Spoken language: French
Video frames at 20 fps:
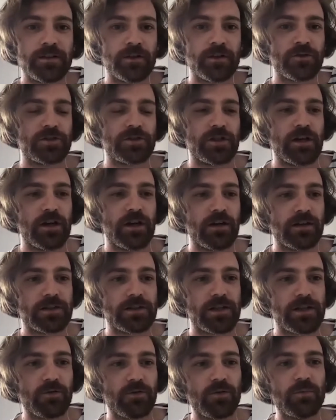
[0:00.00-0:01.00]
D'ailleurs, j'ai un,
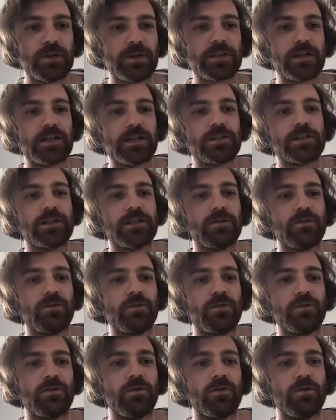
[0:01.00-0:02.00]
un court-métrage qui est en,
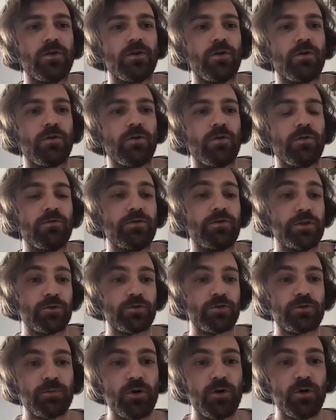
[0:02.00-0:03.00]
en
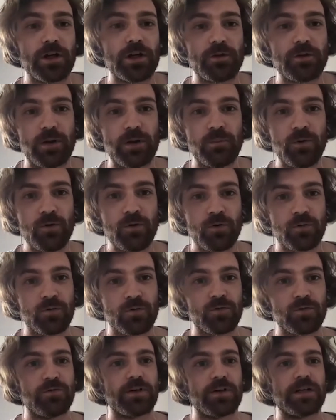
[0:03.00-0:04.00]
financement actuellement,
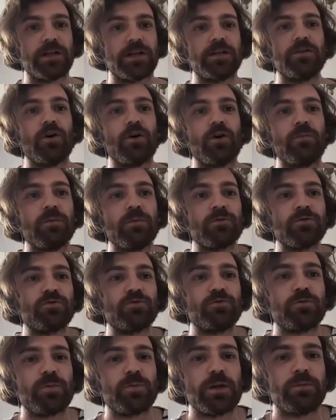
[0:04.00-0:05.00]
qu'on devrait normalement,
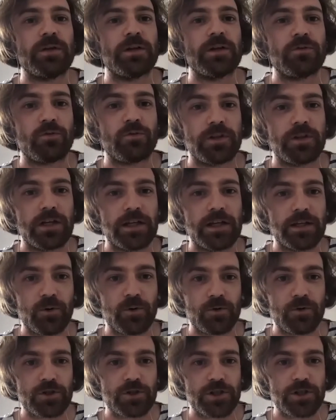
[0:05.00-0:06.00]
si tout se passe bien, tourner l'année
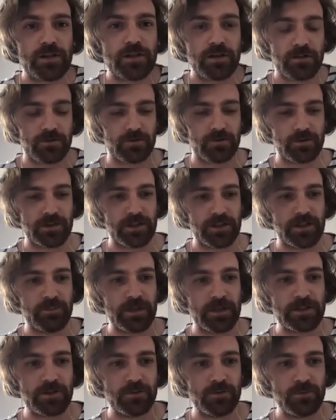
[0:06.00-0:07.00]
prochaine, euh,
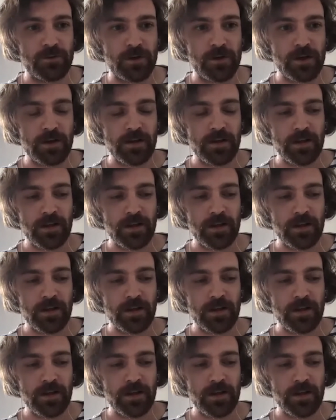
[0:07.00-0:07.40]
d'animation.